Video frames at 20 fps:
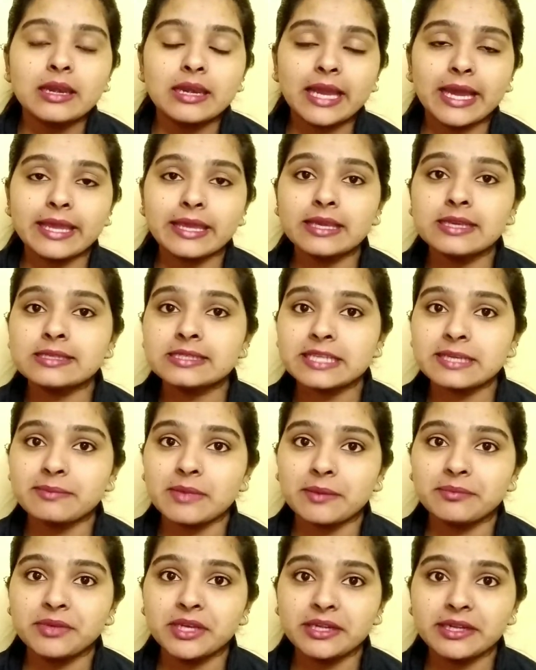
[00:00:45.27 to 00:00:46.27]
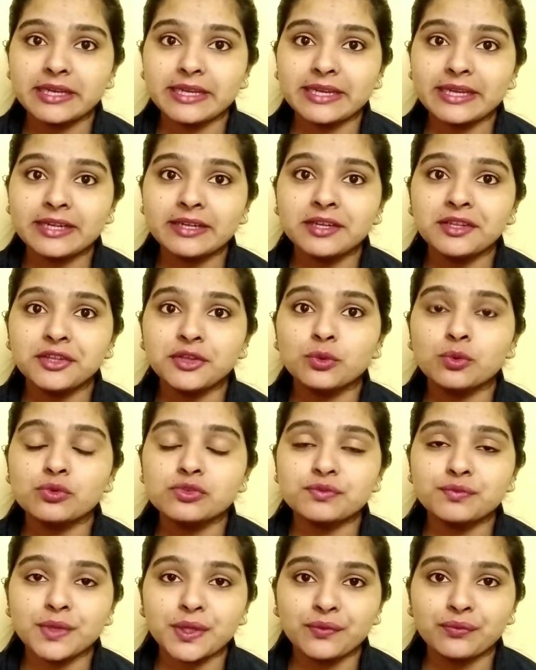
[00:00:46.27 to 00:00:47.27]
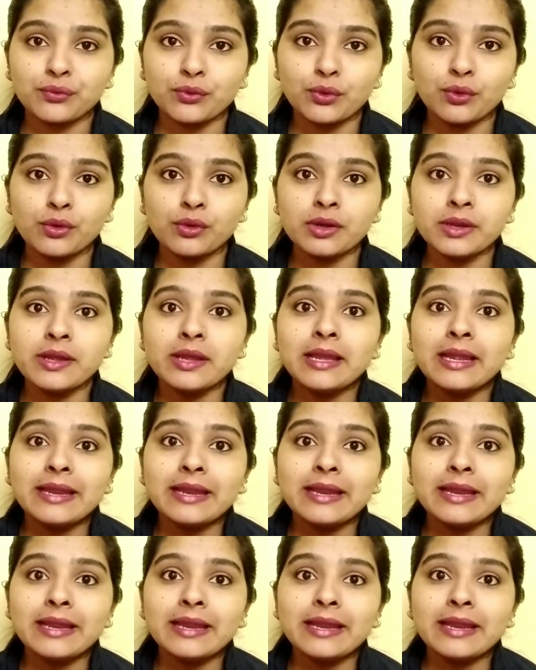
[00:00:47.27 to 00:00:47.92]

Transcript: लाइक इसकी एफडी डेट यूज वी फोर